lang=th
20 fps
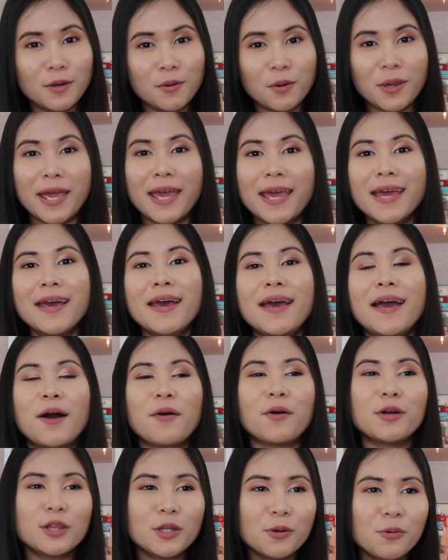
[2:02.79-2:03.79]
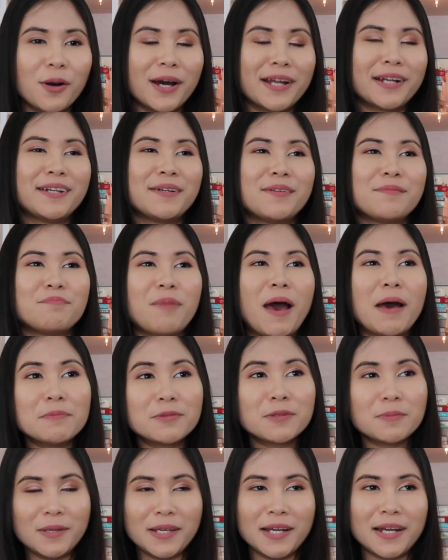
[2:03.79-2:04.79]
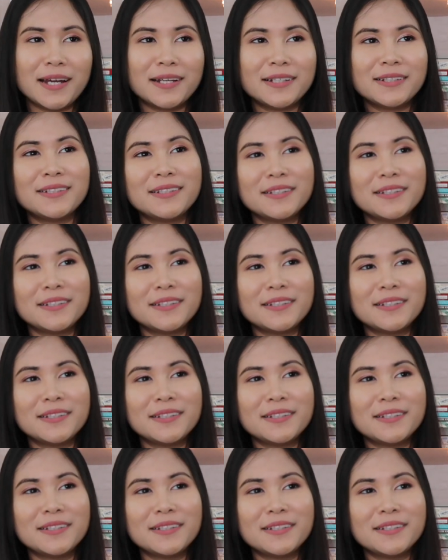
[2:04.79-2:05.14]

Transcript: โอเคเขาก็ตรวจ pap smear